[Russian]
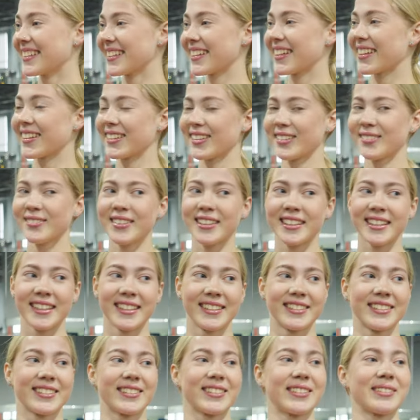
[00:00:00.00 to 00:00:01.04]
голова
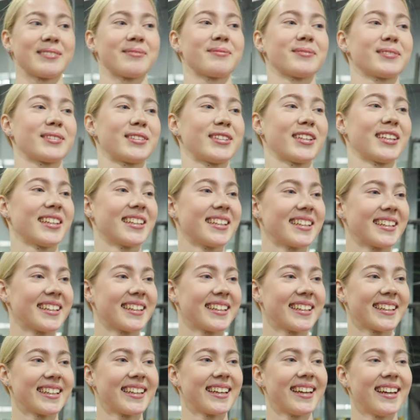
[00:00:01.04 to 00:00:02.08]
едет как будто.
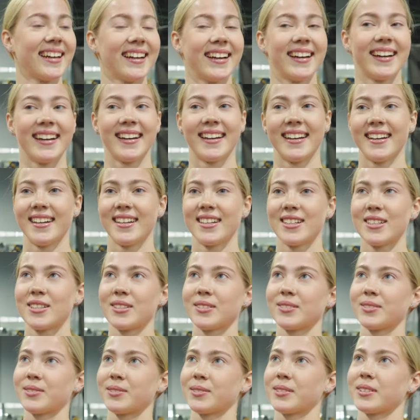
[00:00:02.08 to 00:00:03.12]

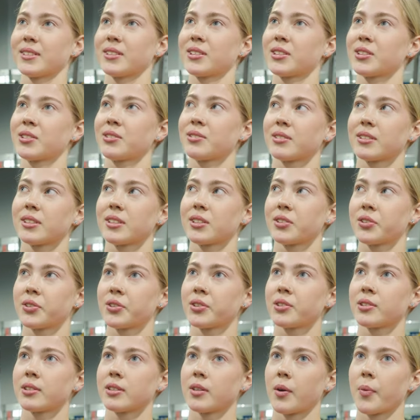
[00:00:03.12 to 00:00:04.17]
Вот, что
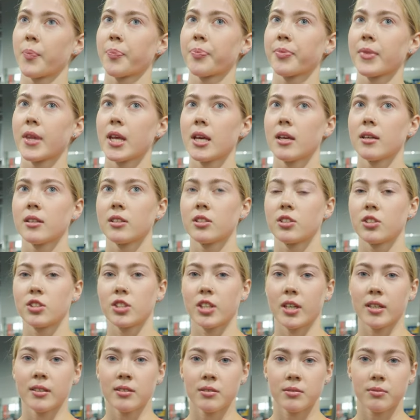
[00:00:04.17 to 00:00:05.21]
еще.
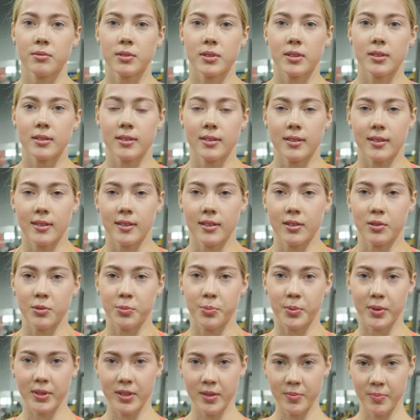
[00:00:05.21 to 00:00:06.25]
Сейчас вот э,
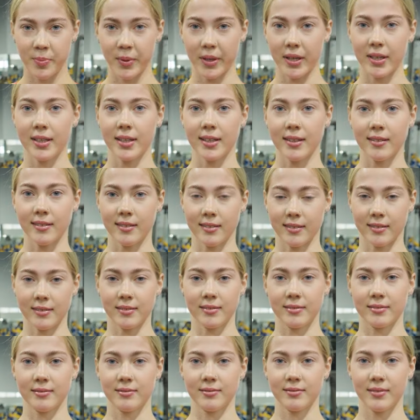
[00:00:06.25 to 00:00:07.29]
купила пианино,
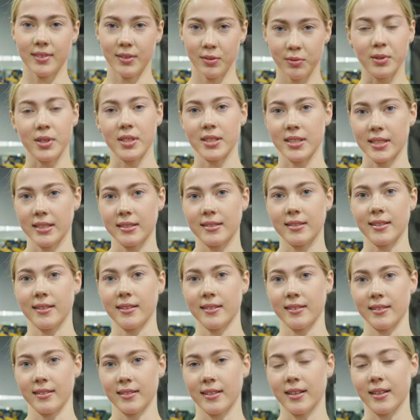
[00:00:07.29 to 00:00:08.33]
ну, родители
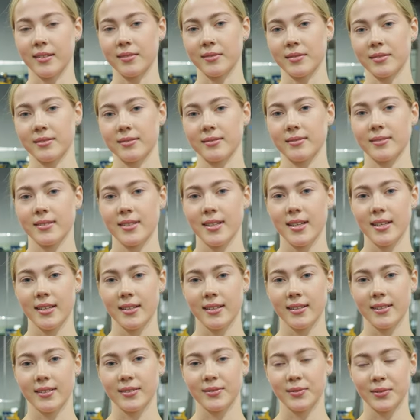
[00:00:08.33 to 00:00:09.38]
недавно.
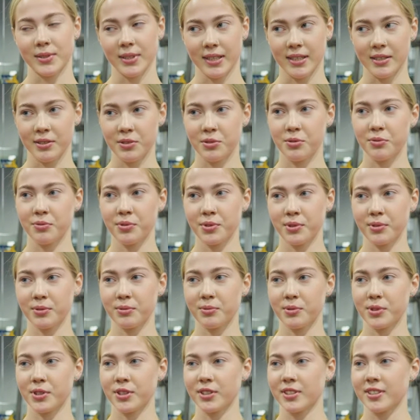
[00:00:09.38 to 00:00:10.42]
Вот я хочу все
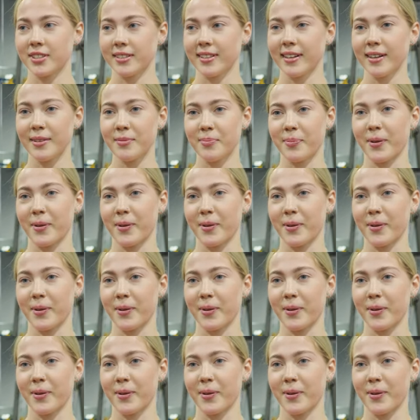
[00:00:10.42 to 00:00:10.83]
научиться играть,